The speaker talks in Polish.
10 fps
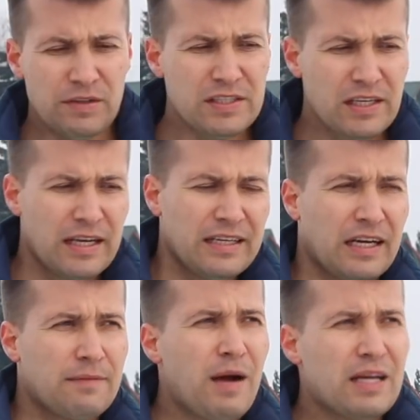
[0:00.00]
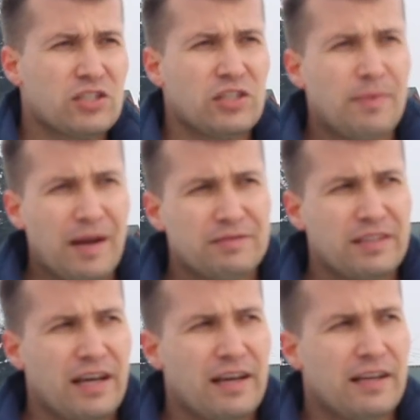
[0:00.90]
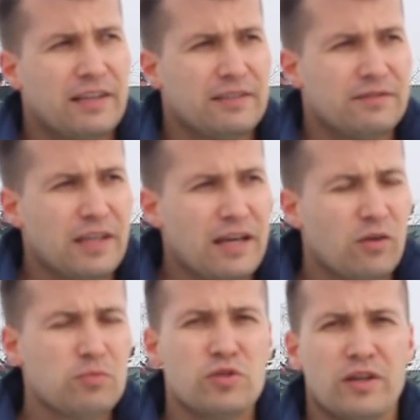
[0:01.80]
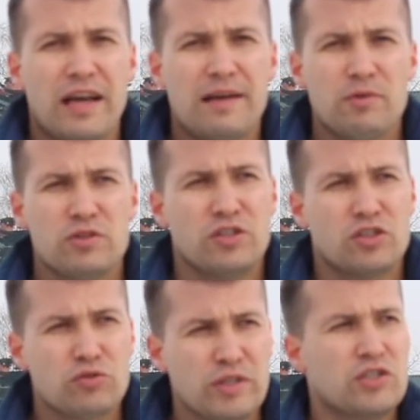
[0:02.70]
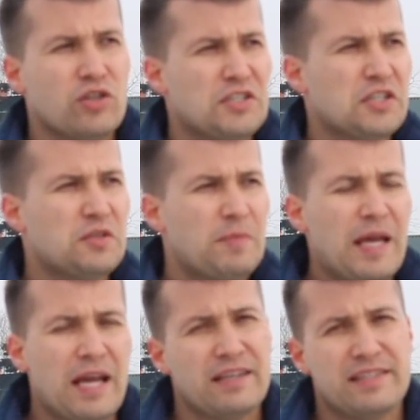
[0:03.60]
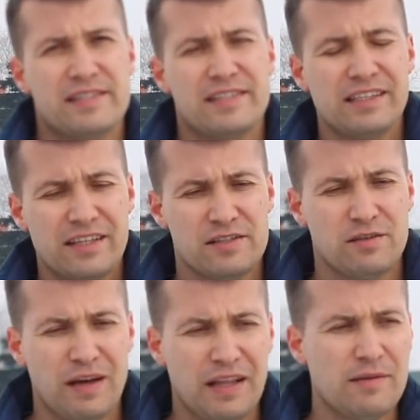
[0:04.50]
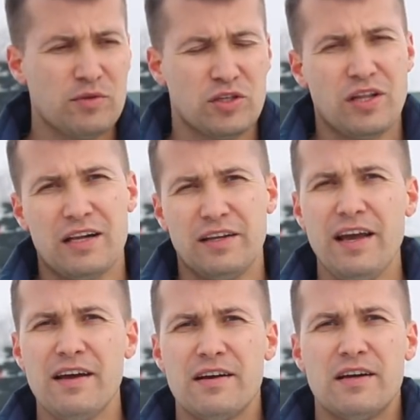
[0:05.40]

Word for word: Więc jak masz naprawdę w niej obudzone emocje, czujesz, że ona się śmieje, stanie, jest zainteresowana emocjonalnie,